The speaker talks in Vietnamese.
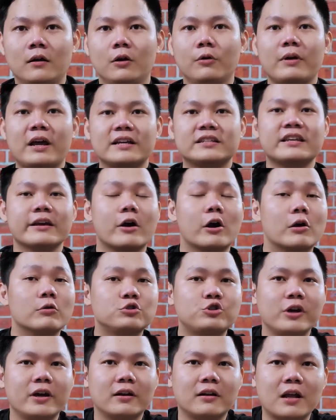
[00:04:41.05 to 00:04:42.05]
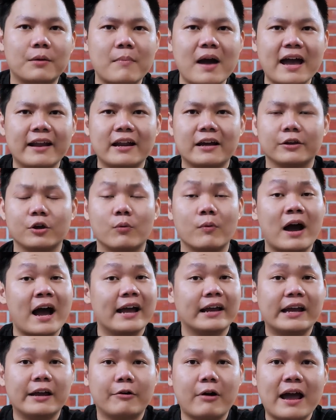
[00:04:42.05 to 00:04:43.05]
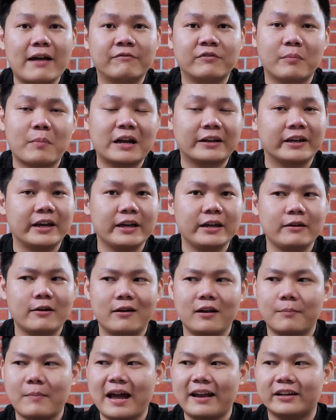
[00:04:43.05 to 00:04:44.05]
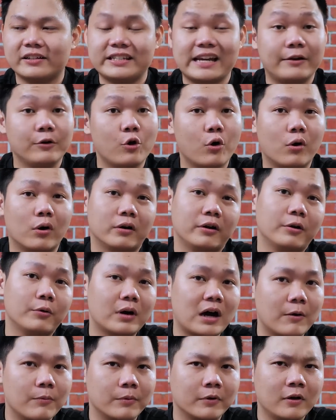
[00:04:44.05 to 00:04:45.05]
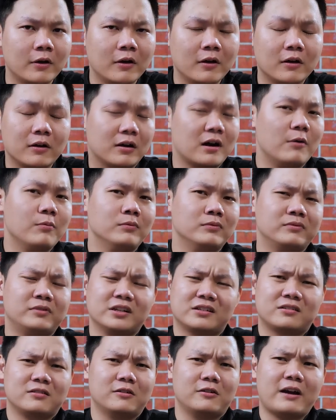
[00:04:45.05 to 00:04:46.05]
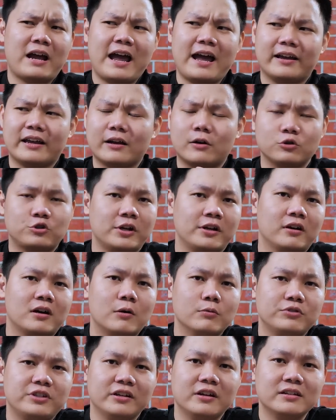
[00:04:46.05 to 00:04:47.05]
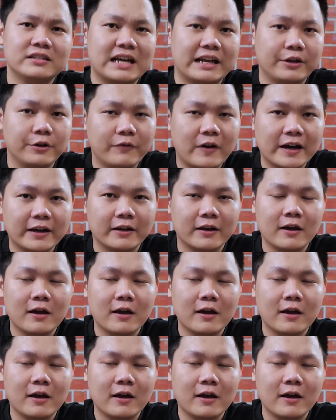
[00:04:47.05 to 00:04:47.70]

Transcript: lúc này sẽ có câu chuyện là bạn đang dùng hai cây ram và bạn nghĩ đó là bạn đang chạy đùa rồi đúng không không thực sự ra cái câu chuyện nó không chỉ đơn giản như vậy